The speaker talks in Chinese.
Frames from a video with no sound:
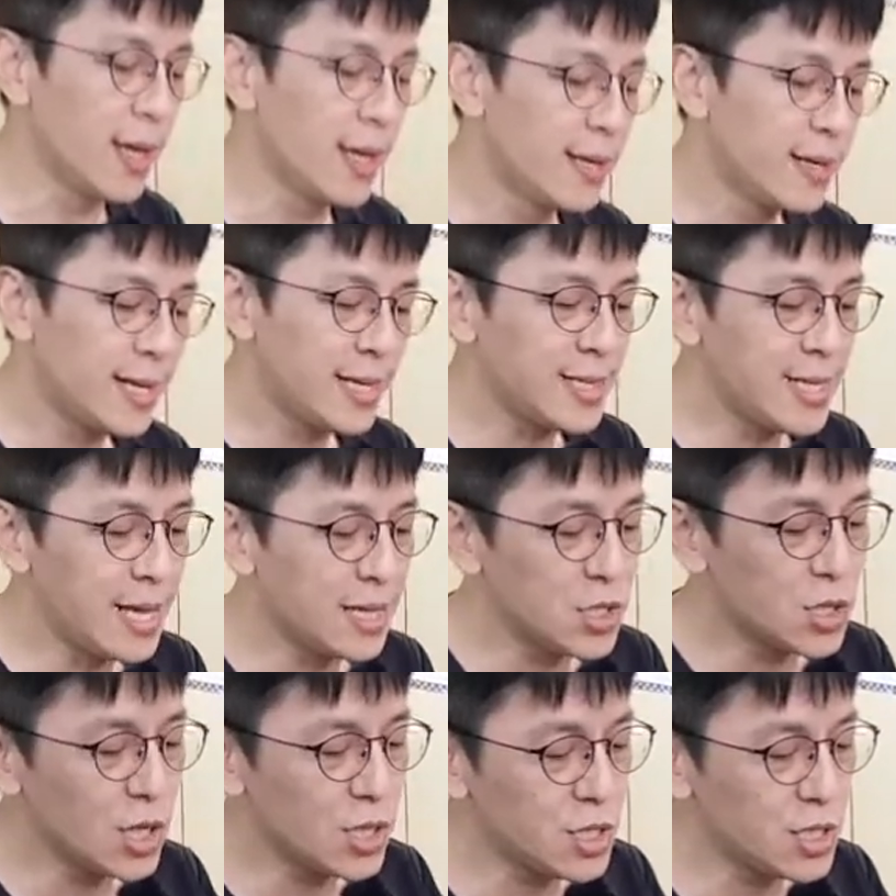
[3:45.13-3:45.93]
那这样
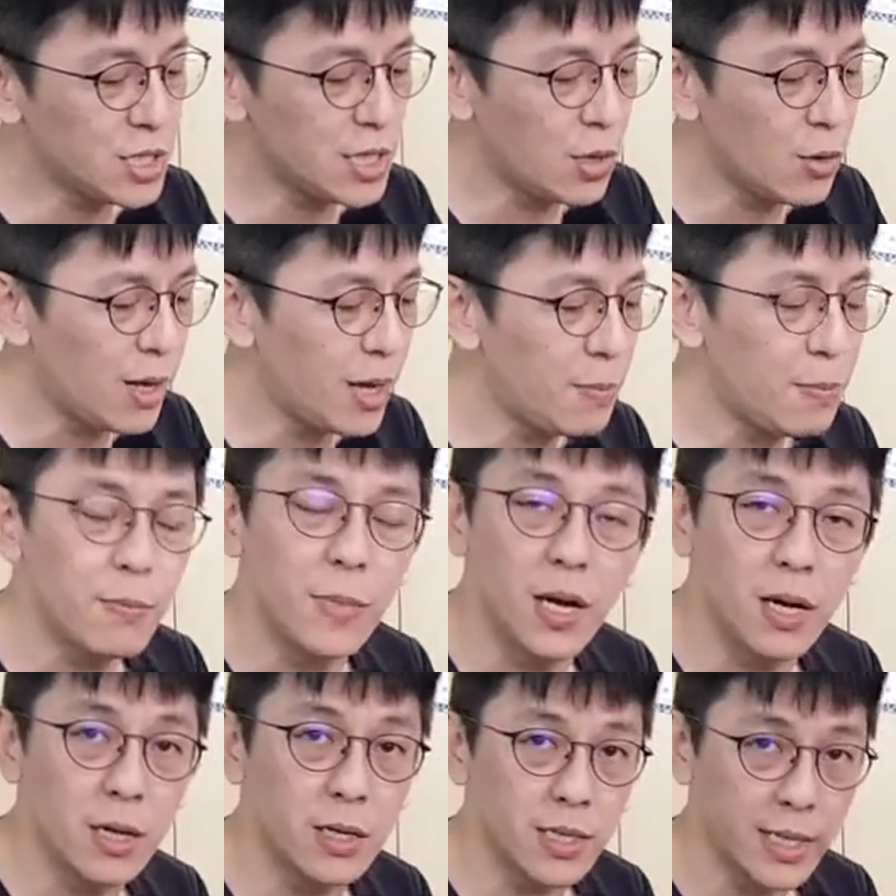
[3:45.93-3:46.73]
设计的话，
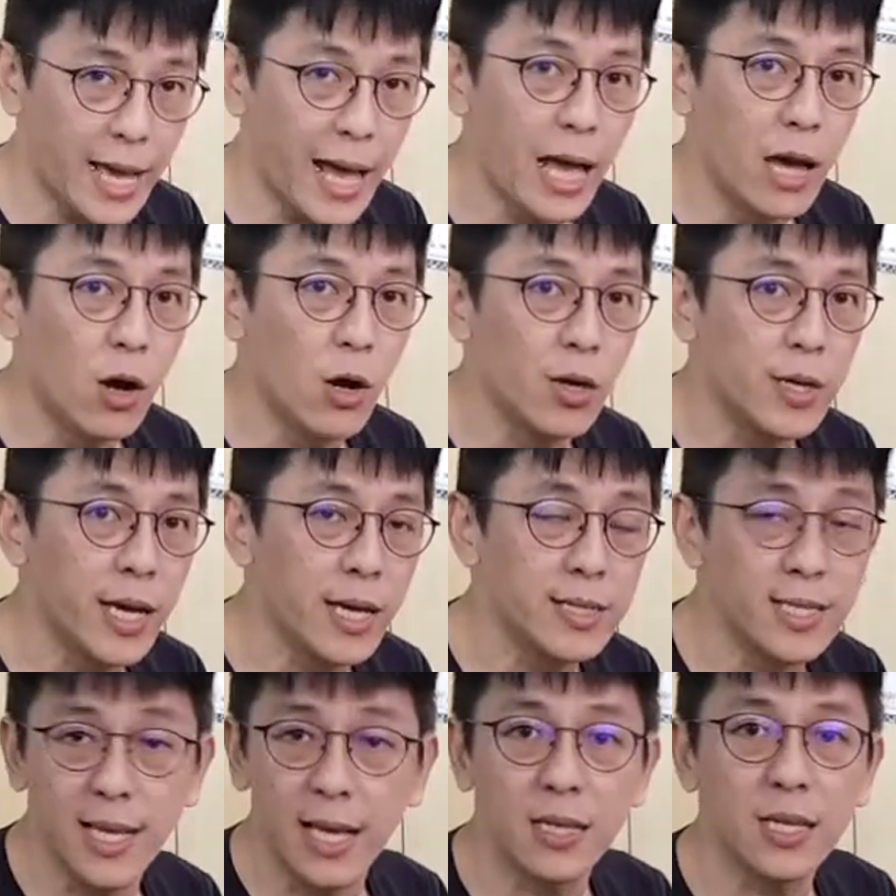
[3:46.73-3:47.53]
呃也还
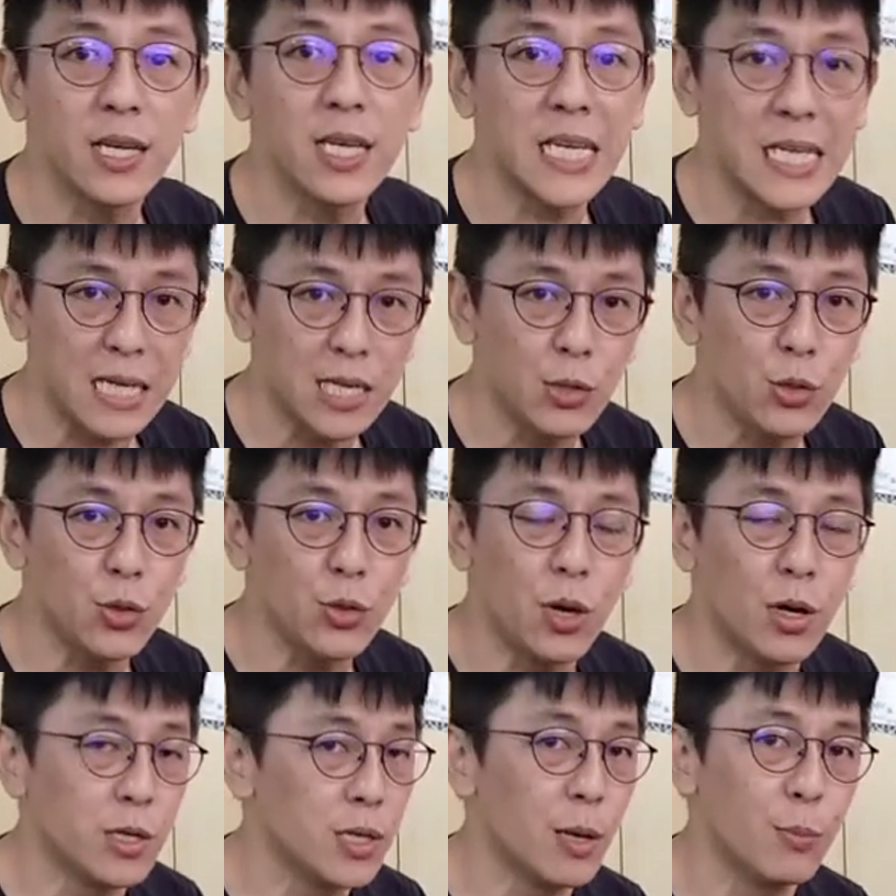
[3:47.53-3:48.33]
OK，这样的异音率
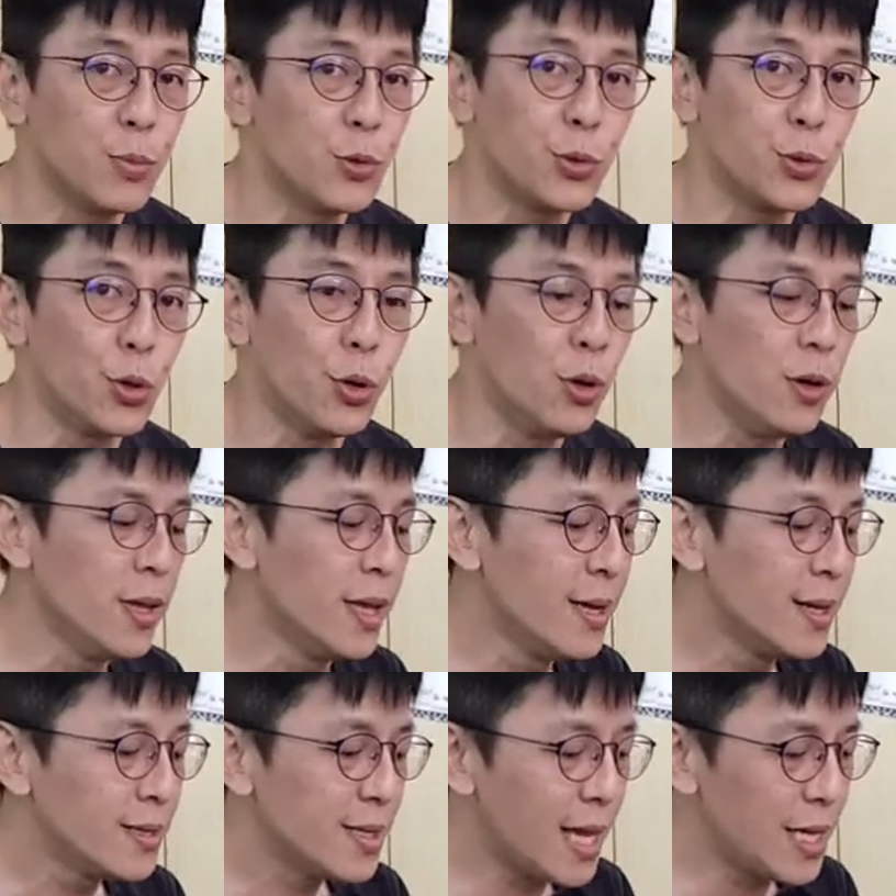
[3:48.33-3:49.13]
也不多。
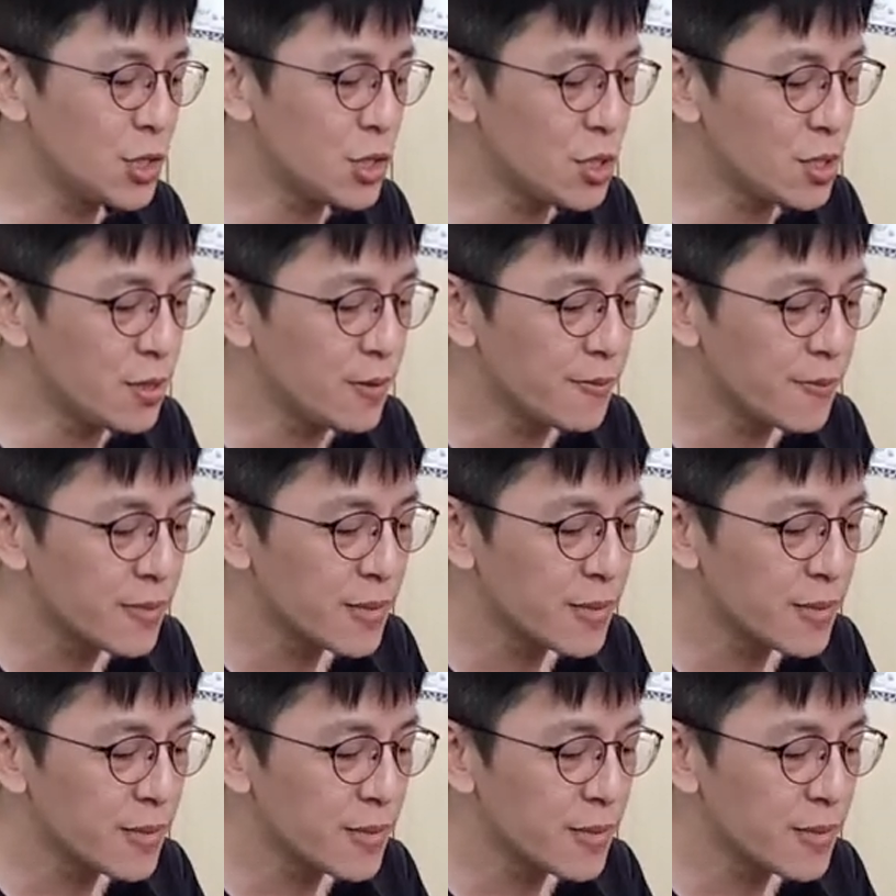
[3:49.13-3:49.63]
但是